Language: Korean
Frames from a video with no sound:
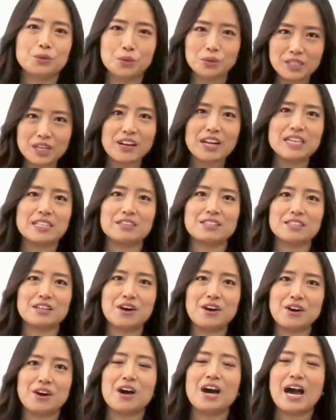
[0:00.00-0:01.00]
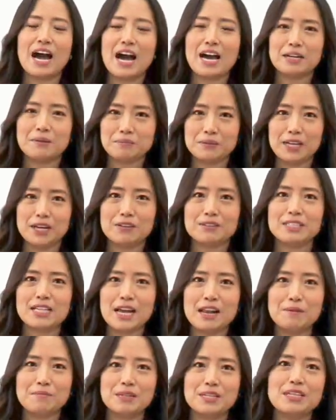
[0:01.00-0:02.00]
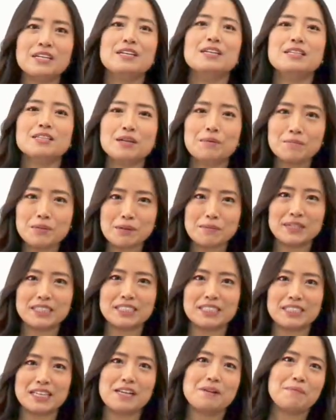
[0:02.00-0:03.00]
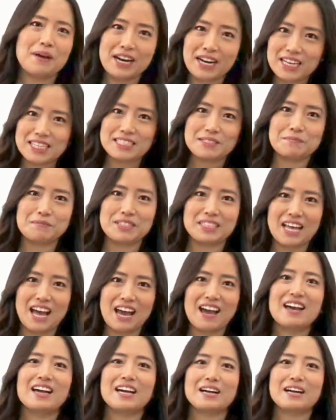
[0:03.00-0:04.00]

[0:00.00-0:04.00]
도전하셔서 아름다운 삶을 선물 받으시길 바라겠습니다.